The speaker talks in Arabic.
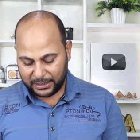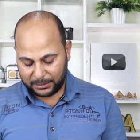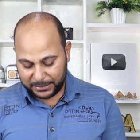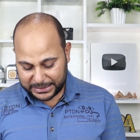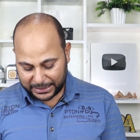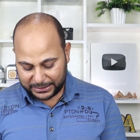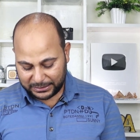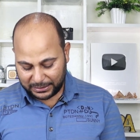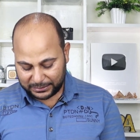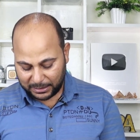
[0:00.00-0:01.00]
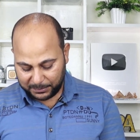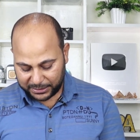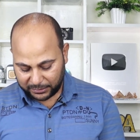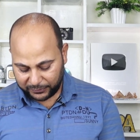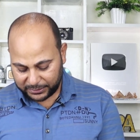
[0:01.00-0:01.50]
الميزة الجديدة اللي تم
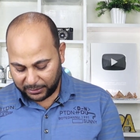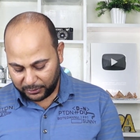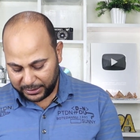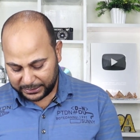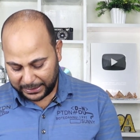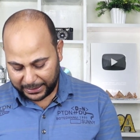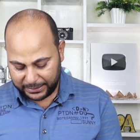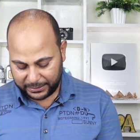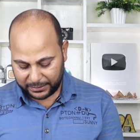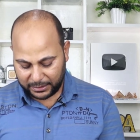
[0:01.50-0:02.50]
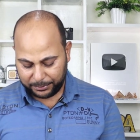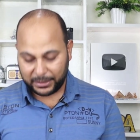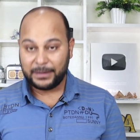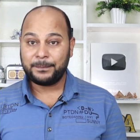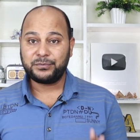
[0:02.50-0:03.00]
إضافتها وهي تحقيق الربح
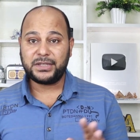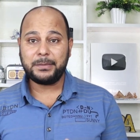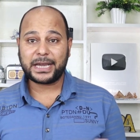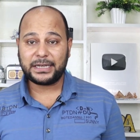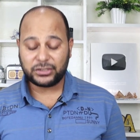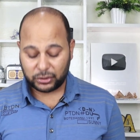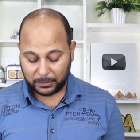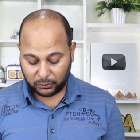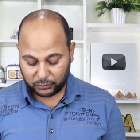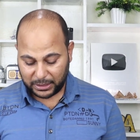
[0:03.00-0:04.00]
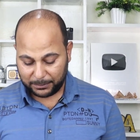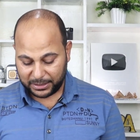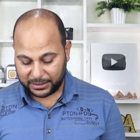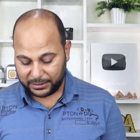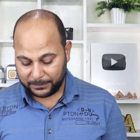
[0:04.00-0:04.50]
دي ما كانتش موجوده
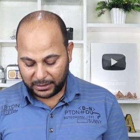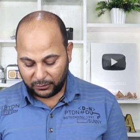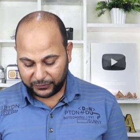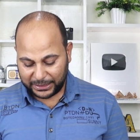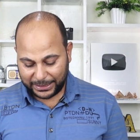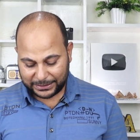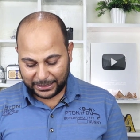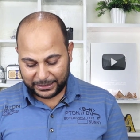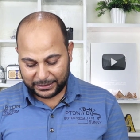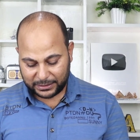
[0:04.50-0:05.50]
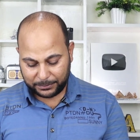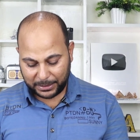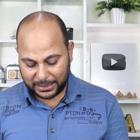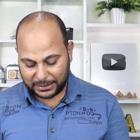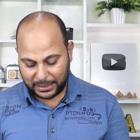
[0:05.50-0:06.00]
قبل كده لو فتحنا تحقيق
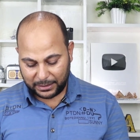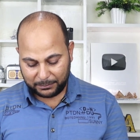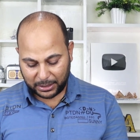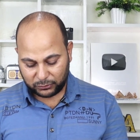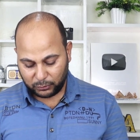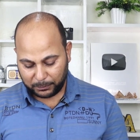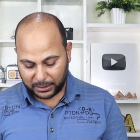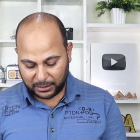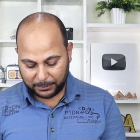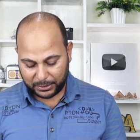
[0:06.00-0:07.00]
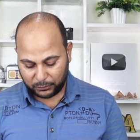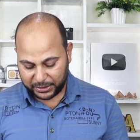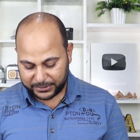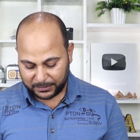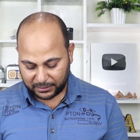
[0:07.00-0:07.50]
الربح هتلاقي مكتوب مرحبا
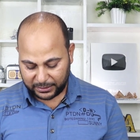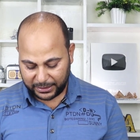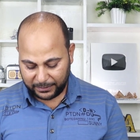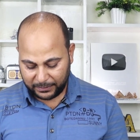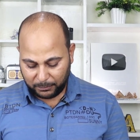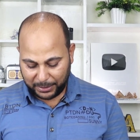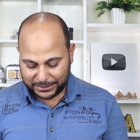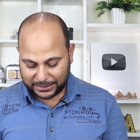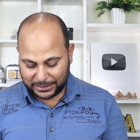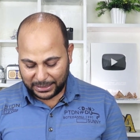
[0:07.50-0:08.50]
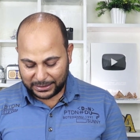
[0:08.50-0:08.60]
واسم القناه بعد كده